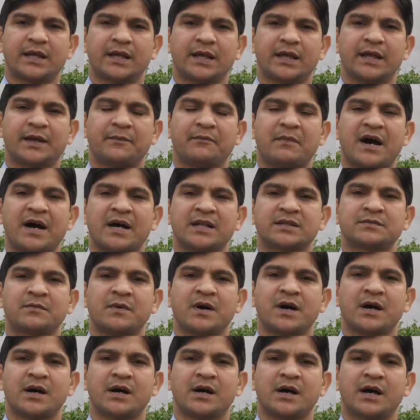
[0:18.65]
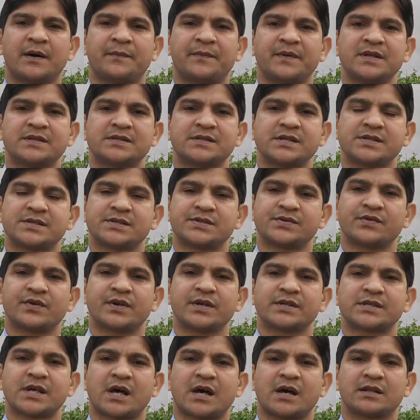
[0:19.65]
कि एक महात्मा अपने शिष्यों
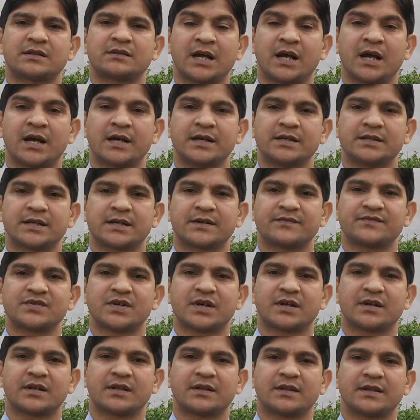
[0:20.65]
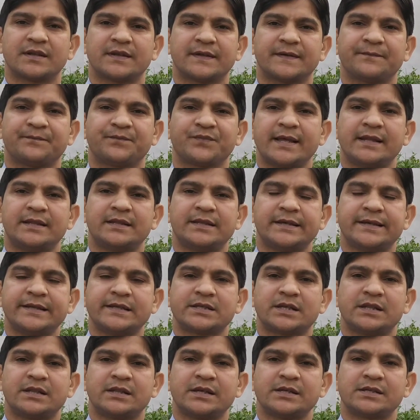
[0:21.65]
के साथ आगे तरफ जा रहे थे थे
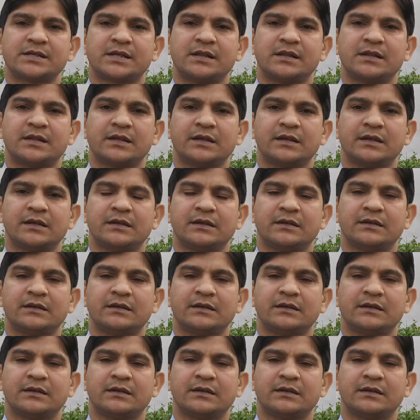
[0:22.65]
चलते चलते